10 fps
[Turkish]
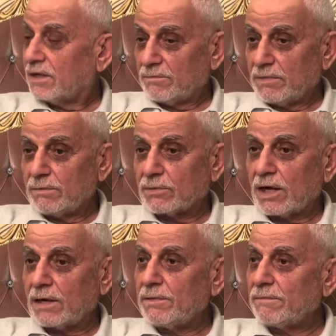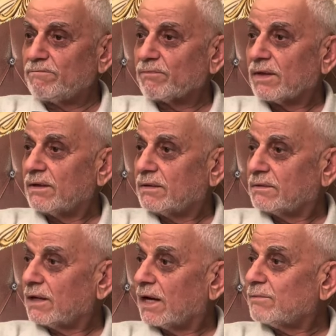Benim kalbim
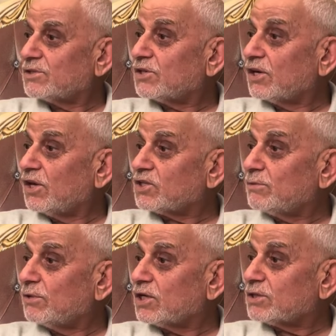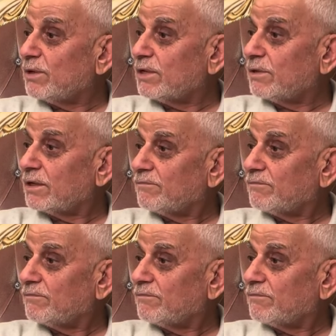daimi zikre geçti mi geçmedi mi?